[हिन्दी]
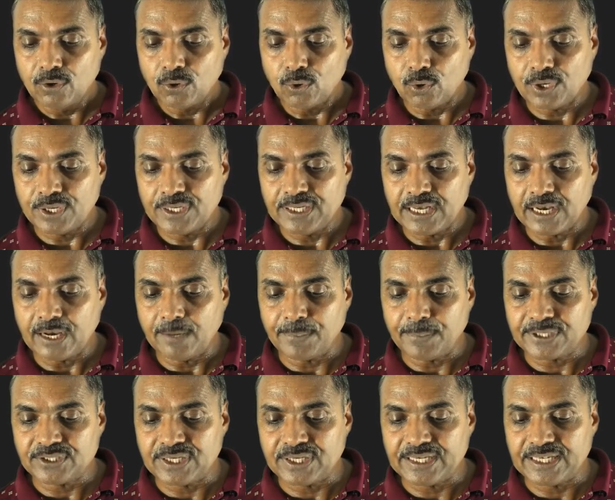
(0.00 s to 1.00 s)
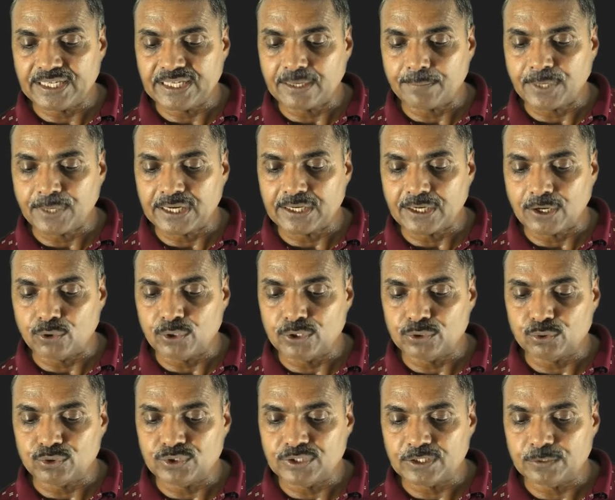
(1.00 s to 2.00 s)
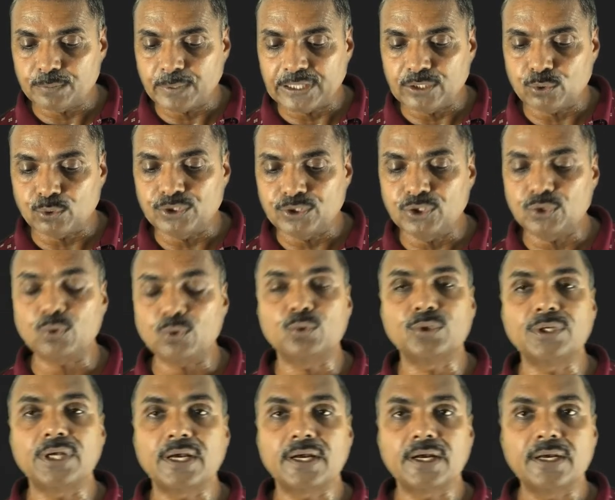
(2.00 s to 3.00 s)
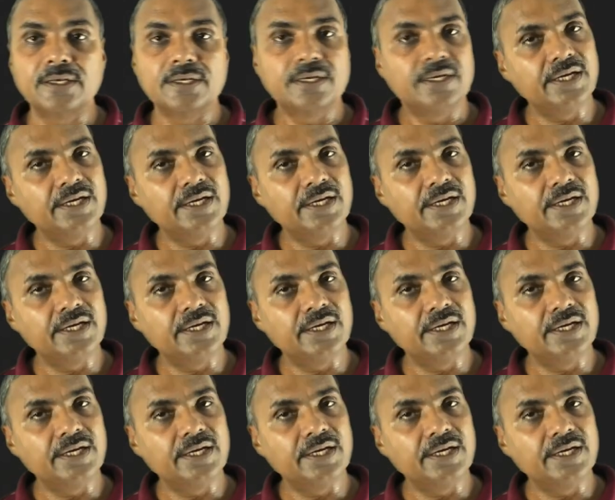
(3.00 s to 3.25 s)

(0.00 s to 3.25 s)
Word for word: और यहां पर देखिए जब घटाओगे तो शेषफल देखो जीरो हो जाएगा